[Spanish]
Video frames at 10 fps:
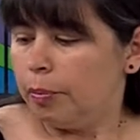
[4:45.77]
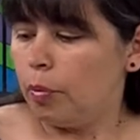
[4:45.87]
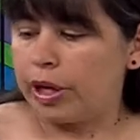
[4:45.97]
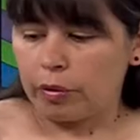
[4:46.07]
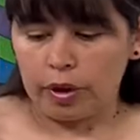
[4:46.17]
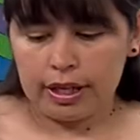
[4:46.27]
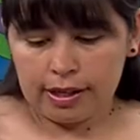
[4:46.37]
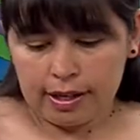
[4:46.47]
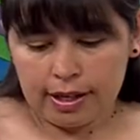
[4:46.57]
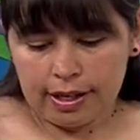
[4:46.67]
Bueno,
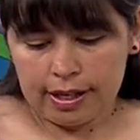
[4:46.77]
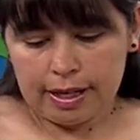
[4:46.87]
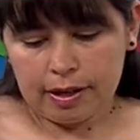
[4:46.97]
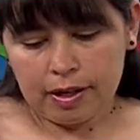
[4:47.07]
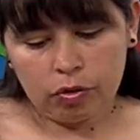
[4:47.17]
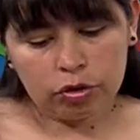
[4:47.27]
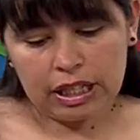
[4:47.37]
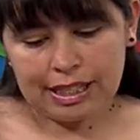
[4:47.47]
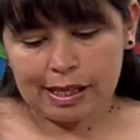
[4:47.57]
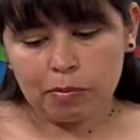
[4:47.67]
eh,
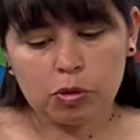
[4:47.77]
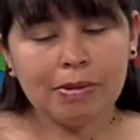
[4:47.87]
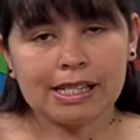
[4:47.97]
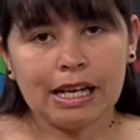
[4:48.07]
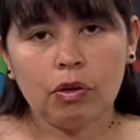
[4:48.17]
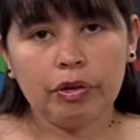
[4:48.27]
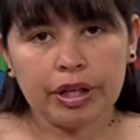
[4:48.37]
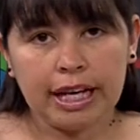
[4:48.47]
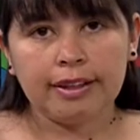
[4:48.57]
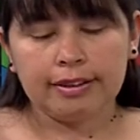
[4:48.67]
utilizamos masa
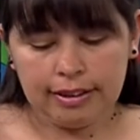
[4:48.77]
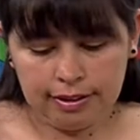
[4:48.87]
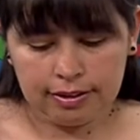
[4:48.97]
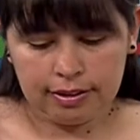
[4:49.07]
corriente,